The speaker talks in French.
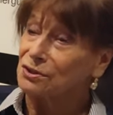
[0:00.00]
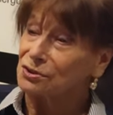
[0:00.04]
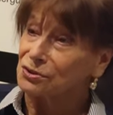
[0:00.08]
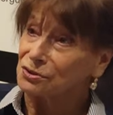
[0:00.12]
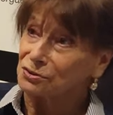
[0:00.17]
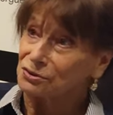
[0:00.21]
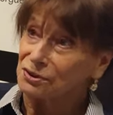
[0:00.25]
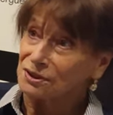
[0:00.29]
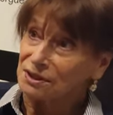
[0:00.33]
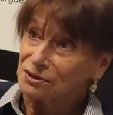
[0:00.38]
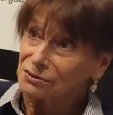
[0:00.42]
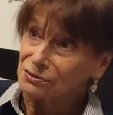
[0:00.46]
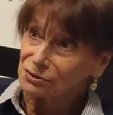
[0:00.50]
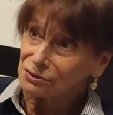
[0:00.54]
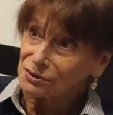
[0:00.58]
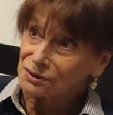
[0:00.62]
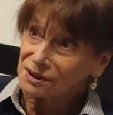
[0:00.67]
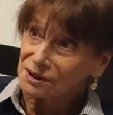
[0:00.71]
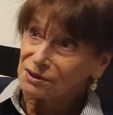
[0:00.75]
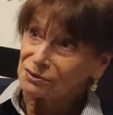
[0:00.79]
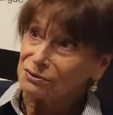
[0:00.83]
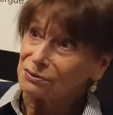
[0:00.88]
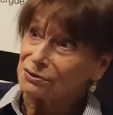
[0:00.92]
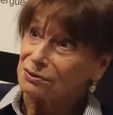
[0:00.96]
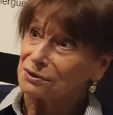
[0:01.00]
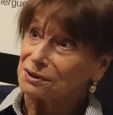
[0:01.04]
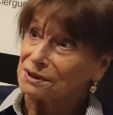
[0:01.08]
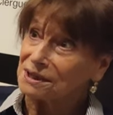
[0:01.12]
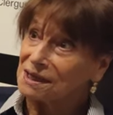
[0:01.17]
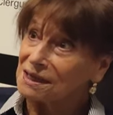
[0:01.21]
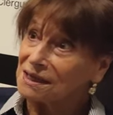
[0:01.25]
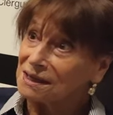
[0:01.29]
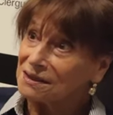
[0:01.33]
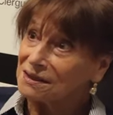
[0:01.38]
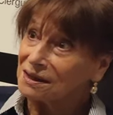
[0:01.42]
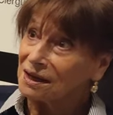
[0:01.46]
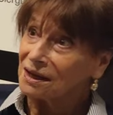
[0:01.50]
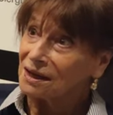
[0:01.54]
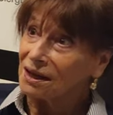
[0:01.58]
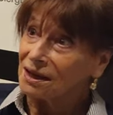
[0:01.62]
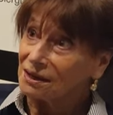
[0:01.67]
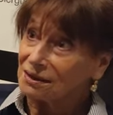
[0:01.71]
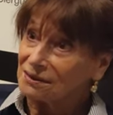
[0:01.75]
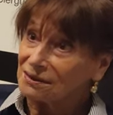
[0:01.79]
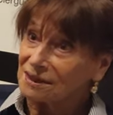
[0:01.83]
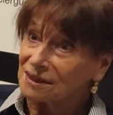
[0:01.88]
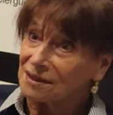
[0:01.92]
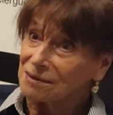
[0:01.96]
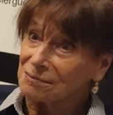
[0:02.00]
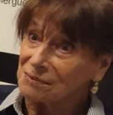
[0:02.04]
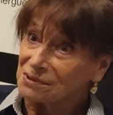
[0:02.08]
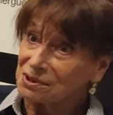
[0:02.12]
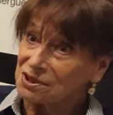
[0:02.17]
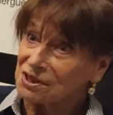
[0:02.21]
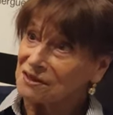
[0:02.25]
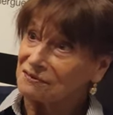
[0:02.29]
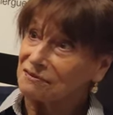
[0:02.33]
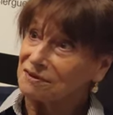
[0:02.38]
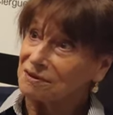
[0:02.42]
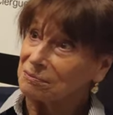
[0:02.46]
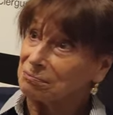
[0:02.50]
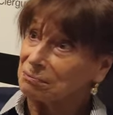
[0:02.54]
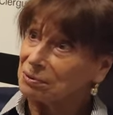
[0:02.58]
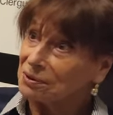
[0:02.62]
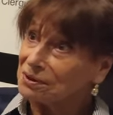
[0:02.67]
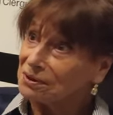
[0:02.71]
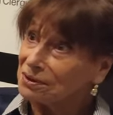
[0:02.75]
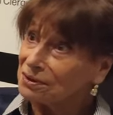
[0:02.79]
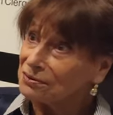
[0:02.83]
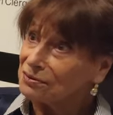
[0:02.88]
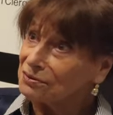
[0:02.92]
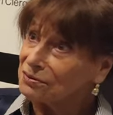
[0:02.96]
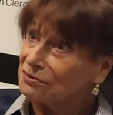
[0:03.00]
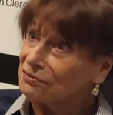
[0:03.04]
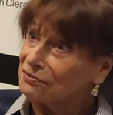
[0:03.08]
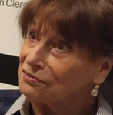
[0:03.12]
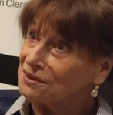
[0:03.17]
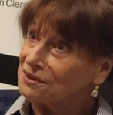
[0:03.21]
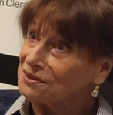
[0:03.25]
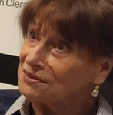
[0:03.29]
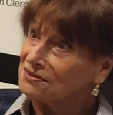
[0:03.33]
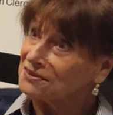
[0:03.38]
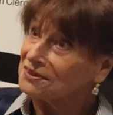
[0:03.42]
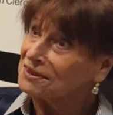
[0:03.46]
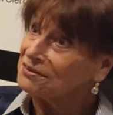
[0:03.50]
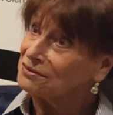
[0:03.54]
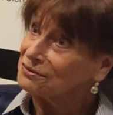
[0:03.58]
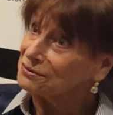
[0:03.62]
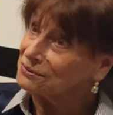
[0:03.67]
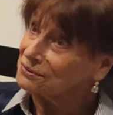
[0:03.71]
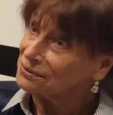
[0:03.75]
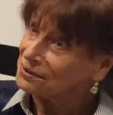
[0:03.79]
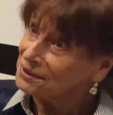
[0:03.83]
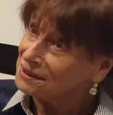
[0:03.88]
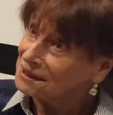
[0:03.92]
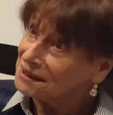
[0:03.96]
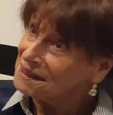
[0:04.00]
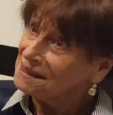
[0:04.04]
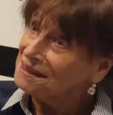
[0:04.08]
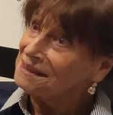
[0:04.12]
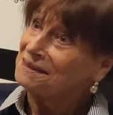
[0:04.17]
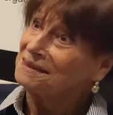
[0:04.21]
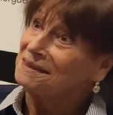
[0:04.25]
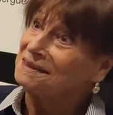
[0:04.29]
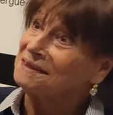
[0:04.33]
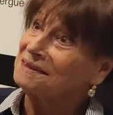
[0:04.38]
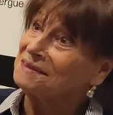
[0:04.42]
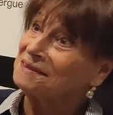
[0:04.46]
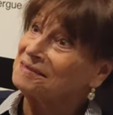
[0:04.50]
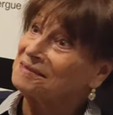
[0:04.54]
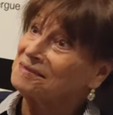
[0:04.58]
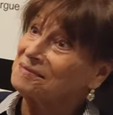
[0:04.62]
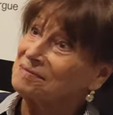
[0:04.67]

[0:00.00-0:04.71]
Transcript: je détournais du regard tellement j'avais peur de fixer son regard.